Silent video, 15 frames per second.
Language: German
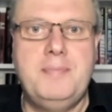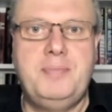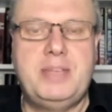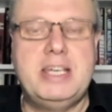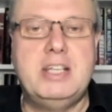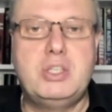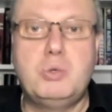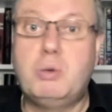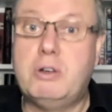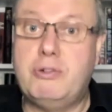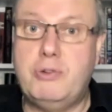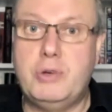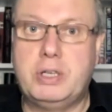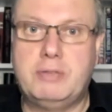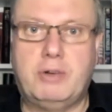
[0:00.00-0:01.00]
die
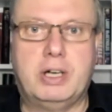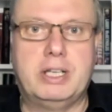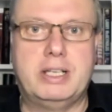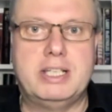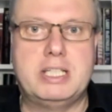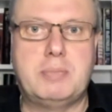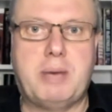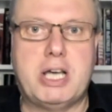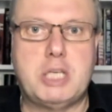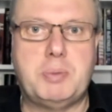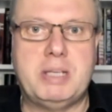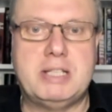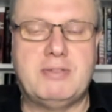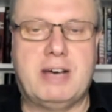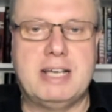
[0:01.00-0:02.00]
hinzugefügt worden ist
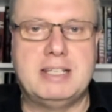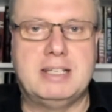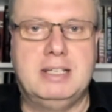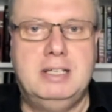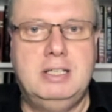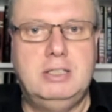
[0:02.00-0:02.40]
beispielsweise,